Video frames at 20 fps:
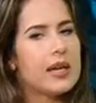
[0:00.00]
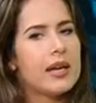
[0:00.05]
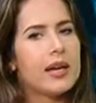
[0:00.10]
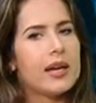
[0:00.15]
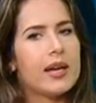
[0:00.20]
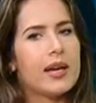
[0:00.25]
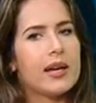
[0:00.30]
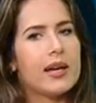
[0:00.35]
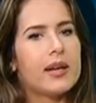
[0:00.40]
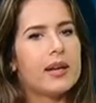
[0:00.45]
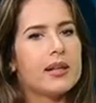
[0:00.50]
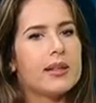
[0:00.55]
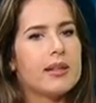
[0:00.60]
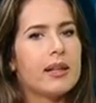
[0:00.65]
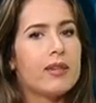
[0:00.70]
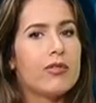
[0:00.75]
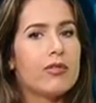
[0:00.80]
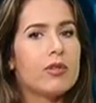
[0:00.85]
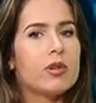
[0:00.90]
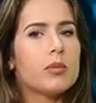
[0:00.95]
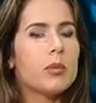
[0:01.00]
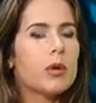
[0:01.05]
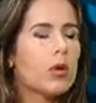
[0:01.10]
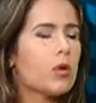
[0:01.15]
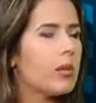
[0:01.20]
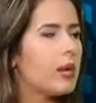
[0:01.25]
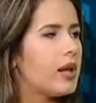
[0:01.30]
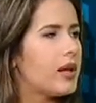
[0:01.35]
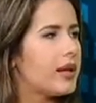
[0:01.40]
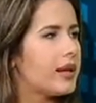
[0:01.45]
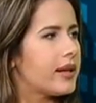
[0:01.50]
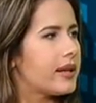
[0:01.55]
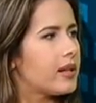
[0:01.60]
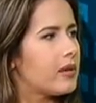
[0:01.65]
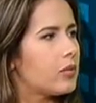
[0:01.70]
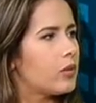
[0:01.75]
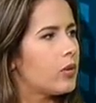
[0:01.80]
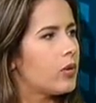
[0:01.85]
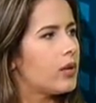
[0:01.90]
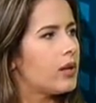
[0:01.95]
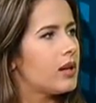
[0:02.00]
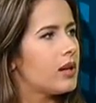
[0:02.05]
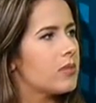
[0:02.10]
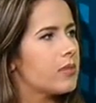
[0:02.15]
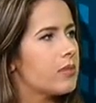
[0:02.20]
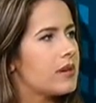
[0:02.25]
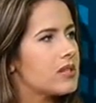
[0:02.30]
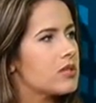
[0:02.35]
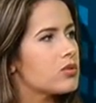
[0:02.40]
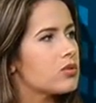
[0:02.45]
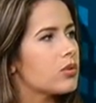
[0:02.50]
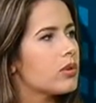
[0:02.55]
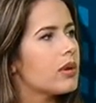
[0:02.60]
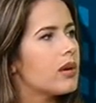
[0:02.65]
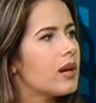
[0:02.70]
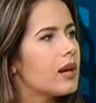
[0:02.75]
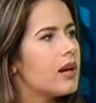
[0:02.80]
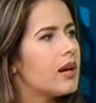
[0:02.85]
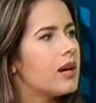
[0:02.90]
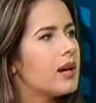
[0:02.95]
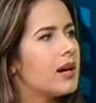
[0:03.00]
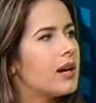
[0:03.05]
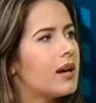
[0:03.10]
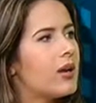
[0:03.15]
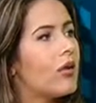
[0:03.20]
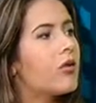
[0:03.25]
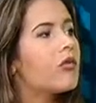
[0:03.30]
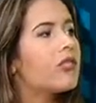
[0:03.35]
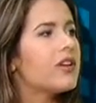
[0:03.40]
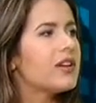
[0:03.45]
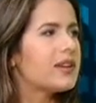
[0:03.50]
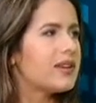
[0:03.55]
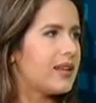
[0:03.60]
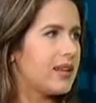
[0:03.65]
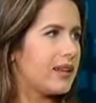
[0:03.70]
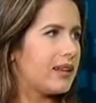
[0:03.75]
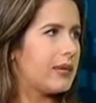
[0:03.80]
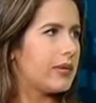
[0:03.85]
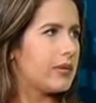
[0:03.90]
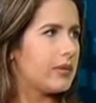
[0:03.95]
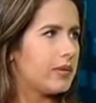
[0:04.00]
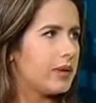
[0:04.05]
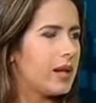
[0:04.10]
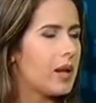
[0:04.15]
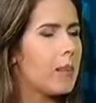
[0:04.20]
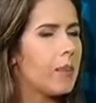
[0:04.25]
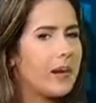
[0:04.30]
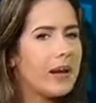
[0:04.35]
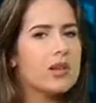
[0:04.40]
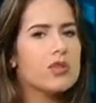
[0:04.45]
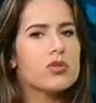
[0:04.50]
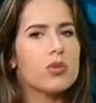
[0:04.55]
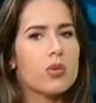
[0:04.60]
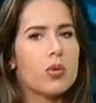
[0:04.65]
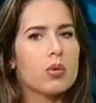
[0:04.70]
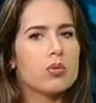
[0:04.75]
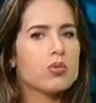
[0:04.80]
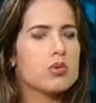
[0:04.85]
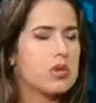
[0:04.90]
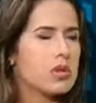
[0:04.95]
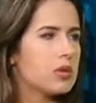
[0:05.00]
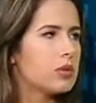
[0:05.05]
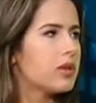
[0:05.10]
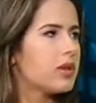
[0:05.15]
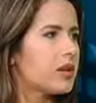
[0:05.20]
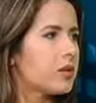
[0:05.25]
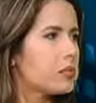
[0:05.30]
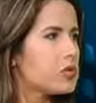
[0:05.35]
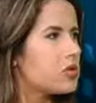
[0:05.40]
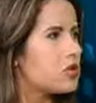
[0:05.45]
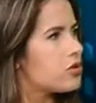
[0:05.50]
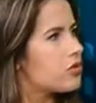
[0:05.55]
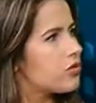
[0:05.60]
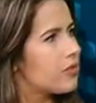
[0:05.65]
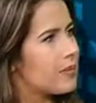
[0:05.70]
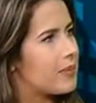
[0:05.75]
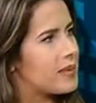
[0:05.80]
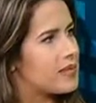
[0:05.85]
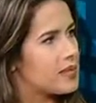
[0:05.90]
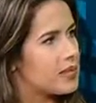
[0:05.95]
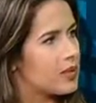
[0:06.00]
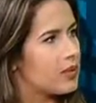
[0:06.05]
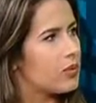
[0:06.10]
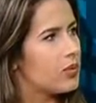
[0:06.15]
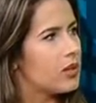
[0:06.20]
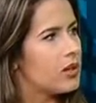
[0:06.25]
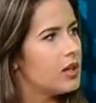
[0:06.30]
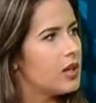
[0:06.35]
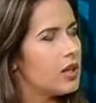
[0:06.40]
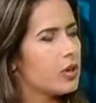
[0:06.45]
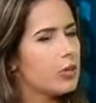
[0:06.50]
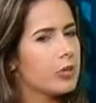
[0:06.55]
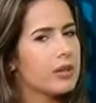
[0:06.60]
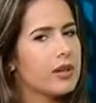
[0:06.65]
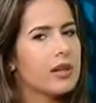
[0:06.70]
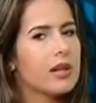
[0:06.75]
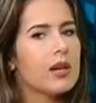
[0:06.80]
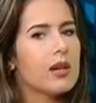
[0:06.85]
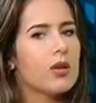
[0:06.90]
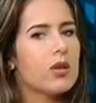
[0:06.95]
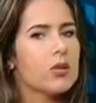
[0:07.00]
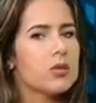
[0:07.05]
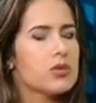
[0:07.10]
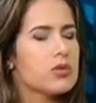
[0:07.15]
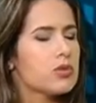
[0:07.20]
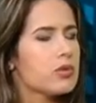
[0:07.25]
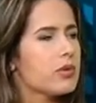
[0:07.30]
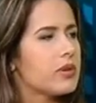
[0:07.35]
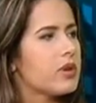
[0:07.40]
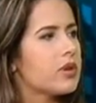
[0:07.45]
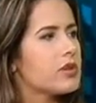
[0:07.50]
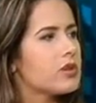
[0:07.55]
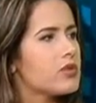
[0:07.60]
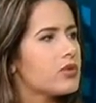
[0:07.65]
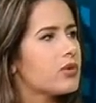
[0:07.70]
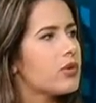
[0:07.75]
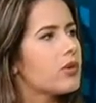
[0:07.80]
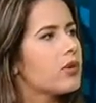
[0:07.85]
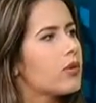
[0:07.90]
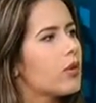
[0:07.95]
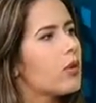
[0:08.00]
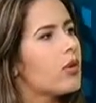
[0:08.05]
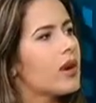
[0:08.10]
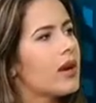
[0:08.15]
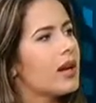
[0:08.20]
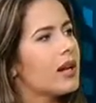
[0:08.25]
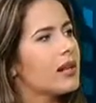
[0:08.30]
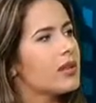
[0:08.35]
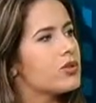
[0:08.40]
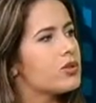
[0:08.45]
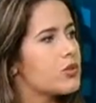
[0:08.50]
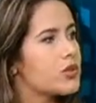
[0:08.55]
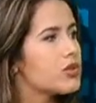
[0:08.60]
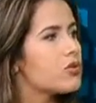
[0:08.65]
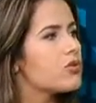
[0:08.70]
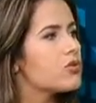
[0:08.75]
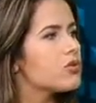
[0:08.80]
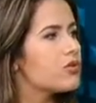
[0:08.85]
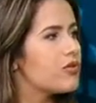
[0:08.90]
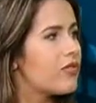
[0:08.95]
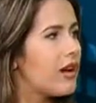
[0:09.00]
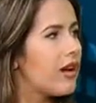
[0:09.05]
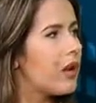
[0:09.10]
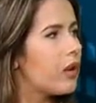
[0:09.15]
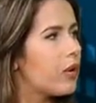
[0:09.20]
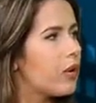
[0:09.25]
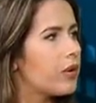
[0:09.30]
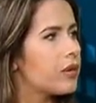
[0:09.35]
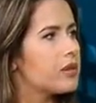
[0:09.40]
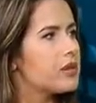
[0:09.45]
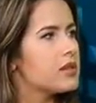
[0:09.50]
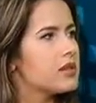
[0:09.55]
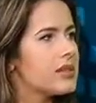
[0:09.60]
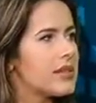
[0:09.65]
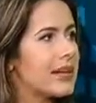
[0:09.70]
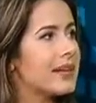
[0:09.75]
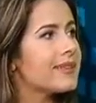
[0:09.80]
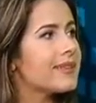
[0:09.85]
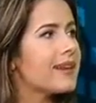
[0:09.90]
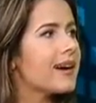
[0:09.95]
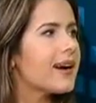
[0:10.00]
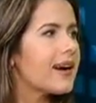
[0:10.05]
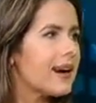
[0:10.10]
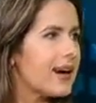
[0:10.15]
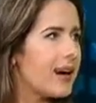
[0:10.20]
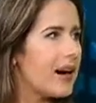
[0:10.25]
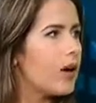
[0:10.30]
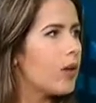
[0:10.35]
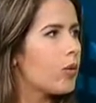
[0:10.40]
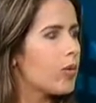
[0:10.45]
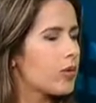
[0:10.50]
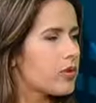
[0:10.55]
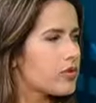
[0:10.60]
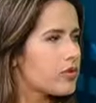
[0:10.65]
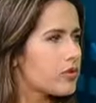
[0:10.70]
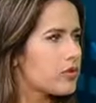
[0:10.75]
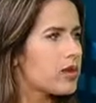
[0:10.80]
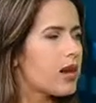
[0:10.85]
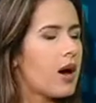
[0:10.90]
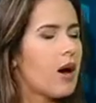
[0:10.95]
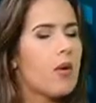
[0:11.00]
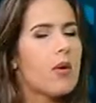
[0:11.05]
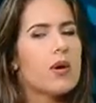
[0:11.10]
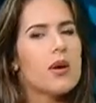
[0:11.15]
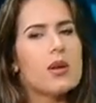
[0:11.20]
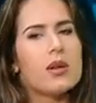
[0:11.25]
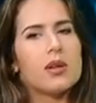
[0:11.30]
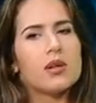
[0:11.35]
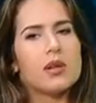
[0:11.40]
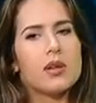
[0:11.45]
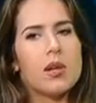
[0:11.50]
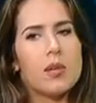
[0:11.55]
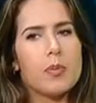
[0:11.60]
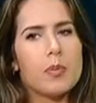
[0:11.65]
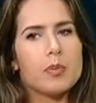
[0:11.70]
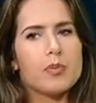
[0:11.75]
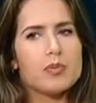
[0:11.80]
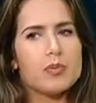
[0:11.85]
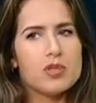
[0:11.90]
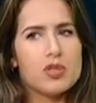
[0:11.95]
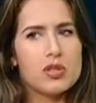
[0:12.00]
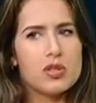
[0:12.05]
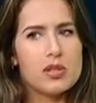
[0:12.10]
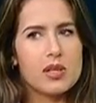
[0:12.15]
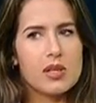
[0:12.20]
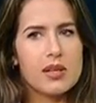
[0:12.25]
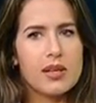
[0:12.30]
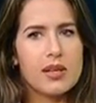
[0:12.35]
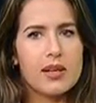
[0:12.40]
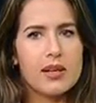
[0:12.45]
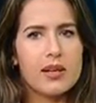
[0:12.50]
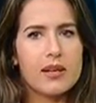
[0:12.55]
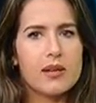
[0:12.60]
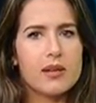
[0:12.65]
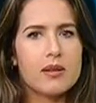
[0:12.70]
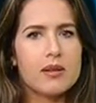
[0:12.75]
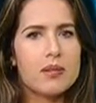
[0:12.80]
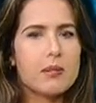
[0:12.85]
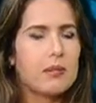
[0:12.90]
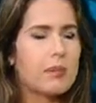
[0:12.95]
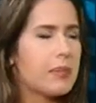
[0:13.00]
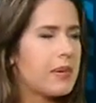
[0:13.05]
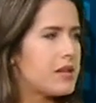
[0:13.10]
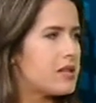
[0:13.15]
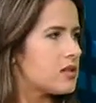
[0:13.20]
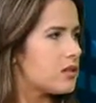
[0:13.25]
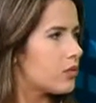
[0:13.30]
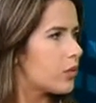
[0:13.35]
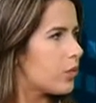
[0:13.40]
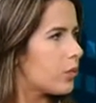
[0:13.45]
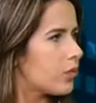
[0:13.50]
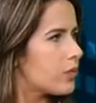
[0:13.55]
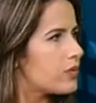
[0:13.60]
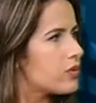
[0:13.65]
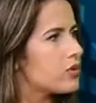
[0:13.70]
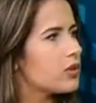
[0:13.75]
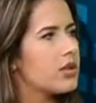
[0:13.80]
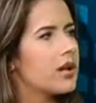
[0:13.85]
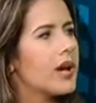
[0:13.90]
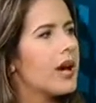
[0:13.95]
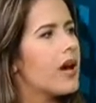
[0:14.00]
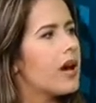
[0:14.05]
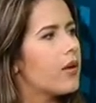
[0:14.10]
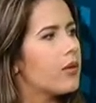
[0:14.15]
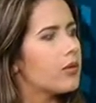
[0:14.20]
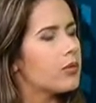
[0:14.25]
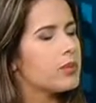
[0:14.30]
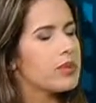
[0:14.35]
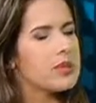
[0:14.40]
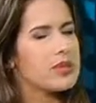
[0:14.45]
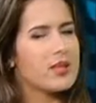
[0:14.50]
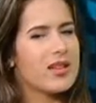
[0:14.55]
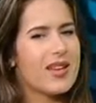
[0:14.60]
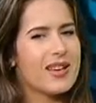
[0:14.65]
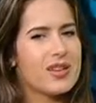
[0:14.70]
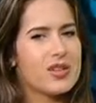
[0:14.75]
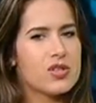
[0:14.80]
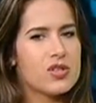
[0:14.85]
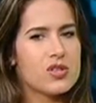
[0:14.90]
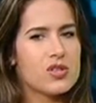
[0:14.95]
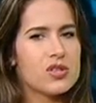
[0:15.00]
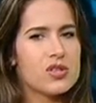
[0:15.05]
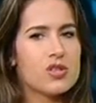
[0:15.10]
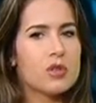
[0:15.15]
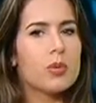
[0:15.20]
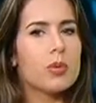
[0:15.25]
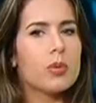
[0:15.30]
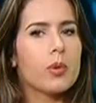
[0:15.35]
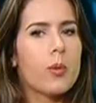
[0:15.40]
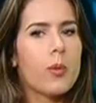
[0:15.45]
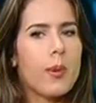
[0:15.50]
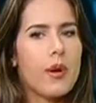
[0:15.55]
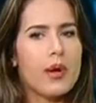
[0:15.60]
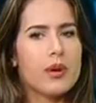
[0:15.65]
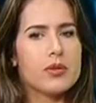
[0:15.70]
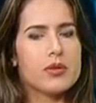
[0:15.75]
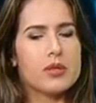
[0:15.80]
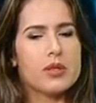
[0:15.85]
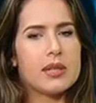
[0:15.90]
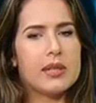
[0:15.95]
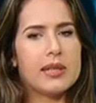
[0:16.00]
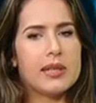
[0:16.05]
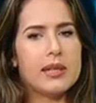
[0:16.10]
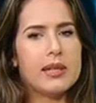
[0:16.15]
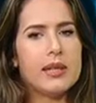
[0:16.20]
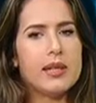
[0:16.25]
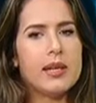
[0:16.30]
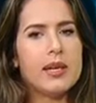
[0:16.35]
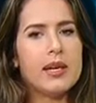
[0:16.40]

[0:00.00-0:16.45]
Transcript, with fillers: É, da forma como ela reclamou, ela passou a, a ofendê-lo. Ela praticou sim o crime de difamação, porque ela começou a colocar ali juízos de valores e atacar o profissional. Então, ela disse que ele era um péssimo profissional e uma série de, de impropérios ali.